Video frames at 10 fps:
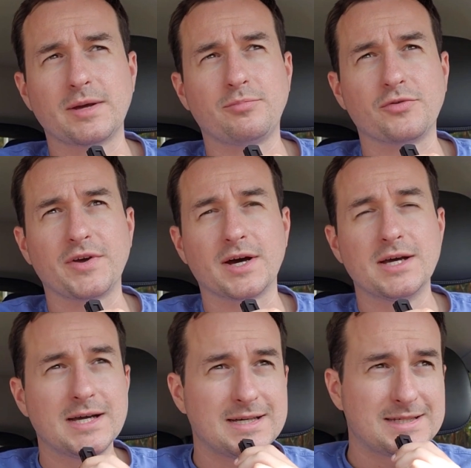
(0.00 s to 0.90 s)
portable pour le
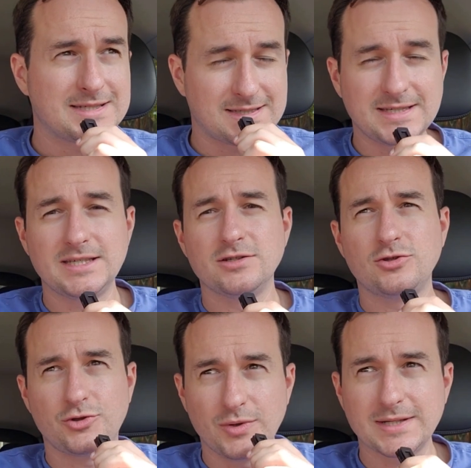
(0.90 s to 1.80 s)
faire. Si
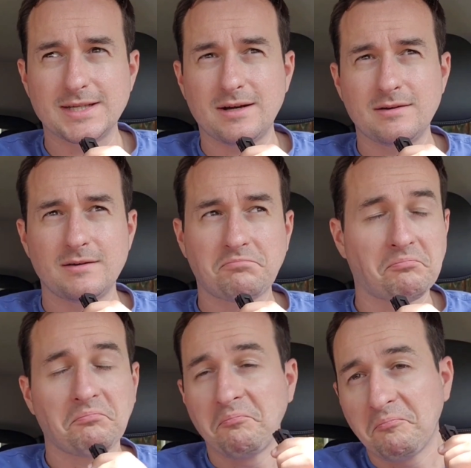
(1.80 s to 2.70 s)
tu as ça,
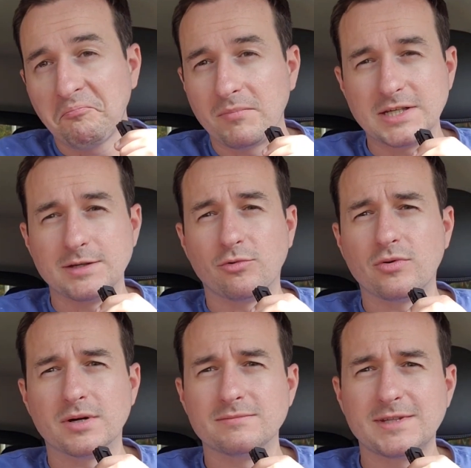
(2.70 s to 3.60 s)
bah c'est
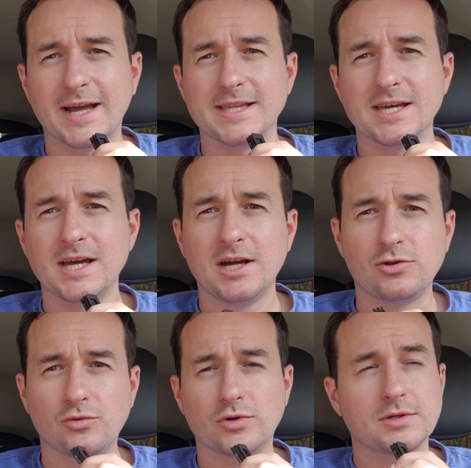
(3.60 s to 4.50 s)
bon quoi, t'as gagné.
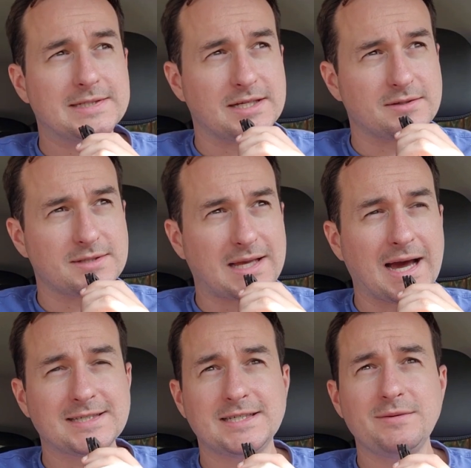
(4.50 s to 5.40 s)
Donc c'est
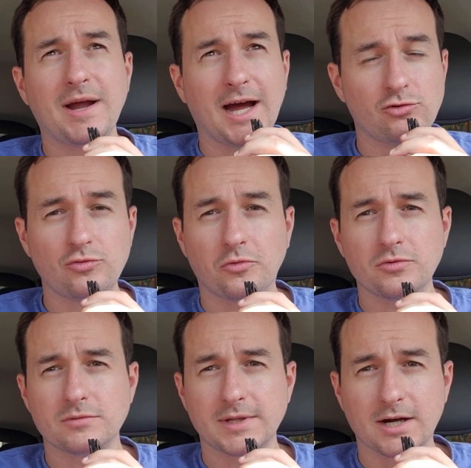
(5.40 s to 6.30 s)
accessible à tout le
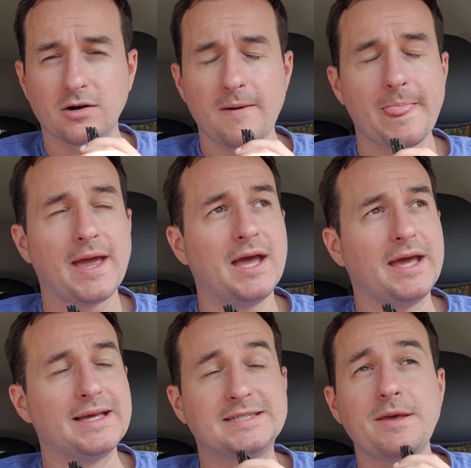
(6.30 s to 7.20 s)
monde, d'accord
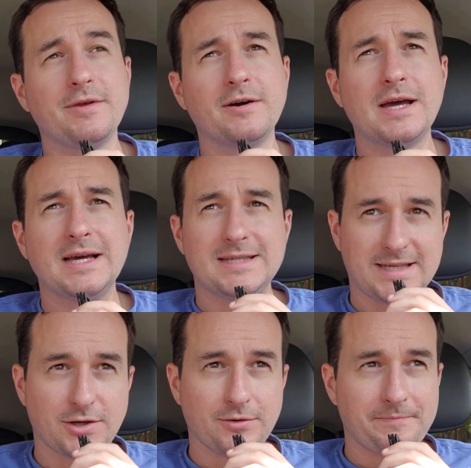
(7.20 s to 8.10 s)
Et ce qui est bien,
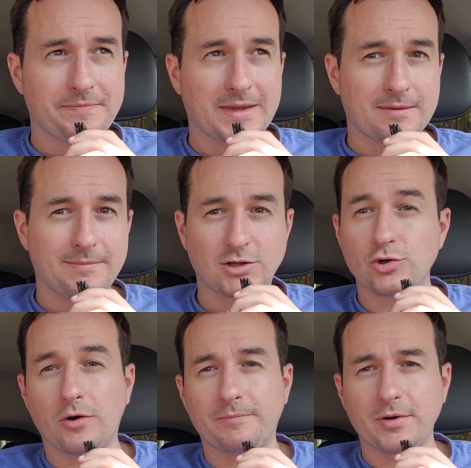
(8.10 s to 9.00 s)
c'est que bah
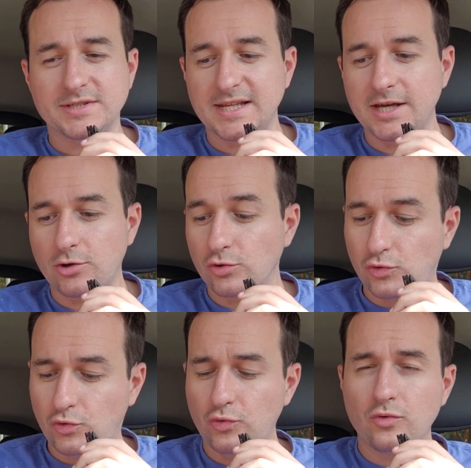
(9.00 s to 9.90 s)
tu comprends, c'est-à-dire que
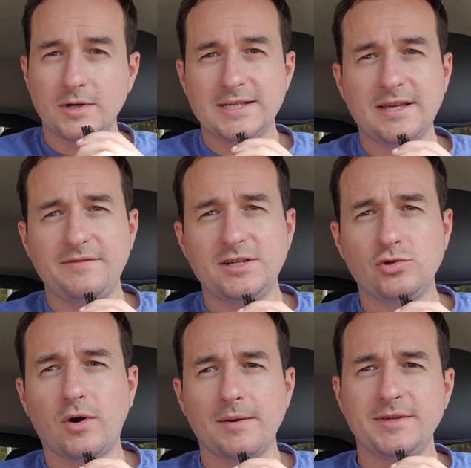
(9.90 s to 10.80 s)
tous les avis
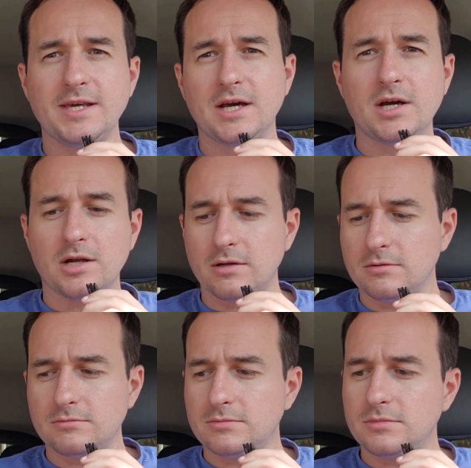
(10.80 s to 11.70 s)
que tu auras mis
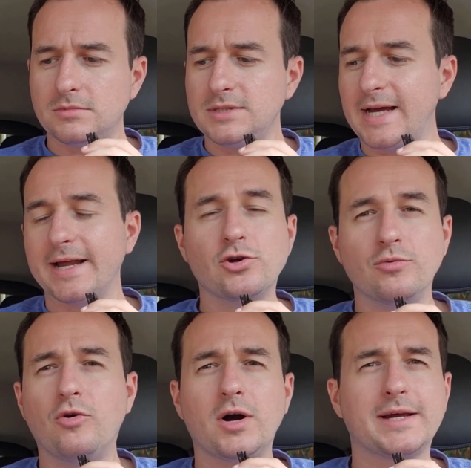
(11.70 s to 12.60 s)
il y a
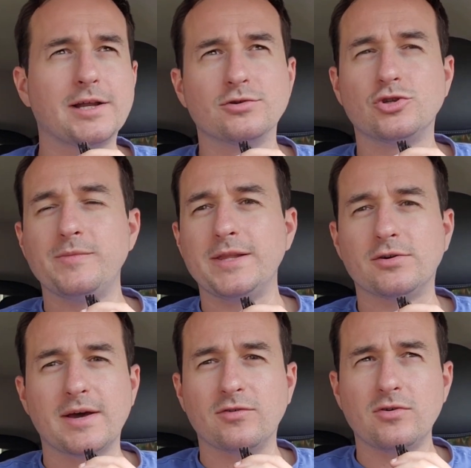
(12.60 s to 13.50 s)
quelques mois, quelques
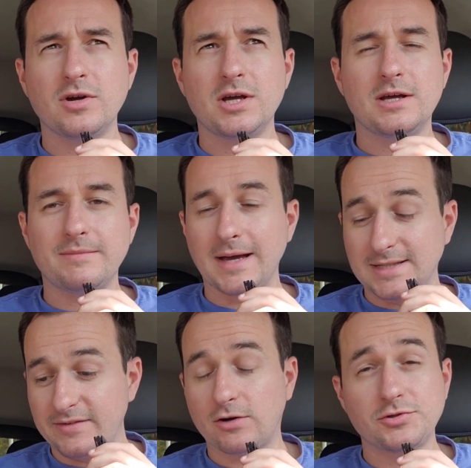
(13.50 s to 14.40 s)
semaines en avant, bah,
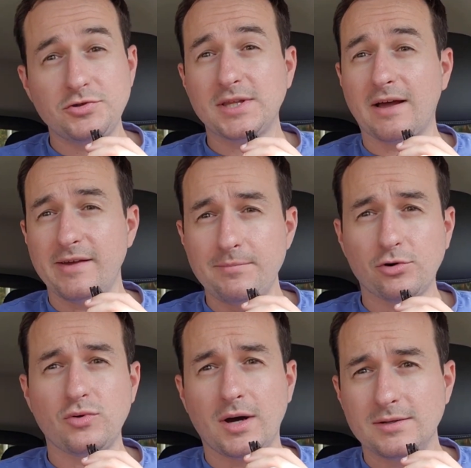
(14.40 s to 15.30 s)
ça va continuer de travailler
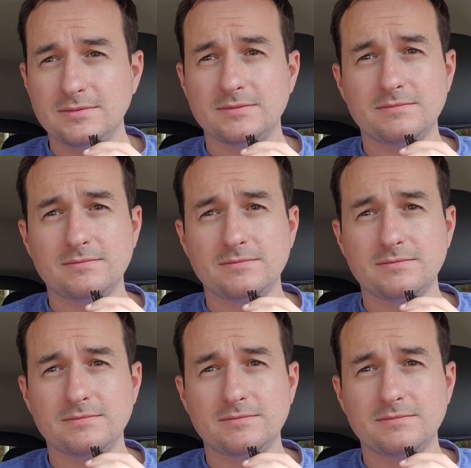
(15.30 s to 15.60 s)
pour toi.